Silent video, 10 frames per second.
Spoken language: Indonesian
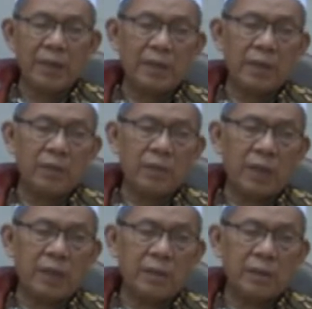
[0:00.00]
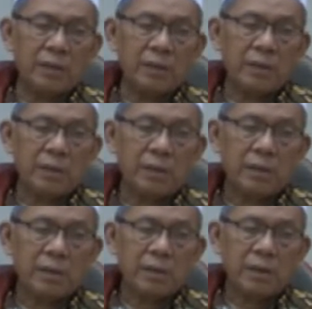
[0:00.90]
ayana orang
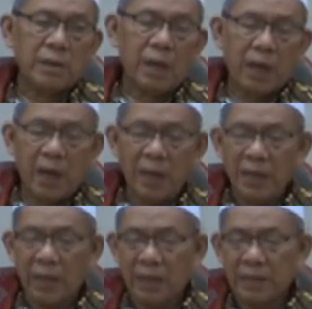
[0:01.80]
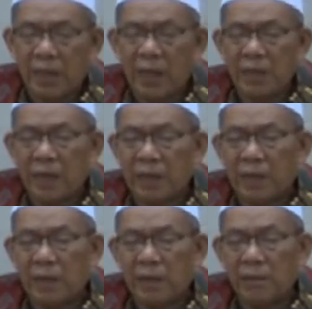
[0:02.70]
ayah rasa hanya
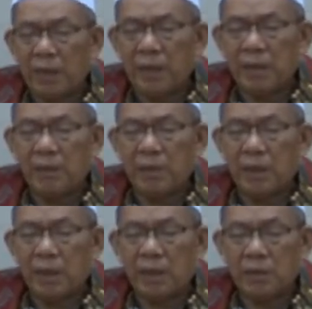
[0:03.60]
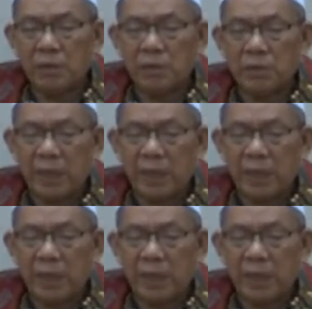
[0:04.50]
hanyakal bari di barenganku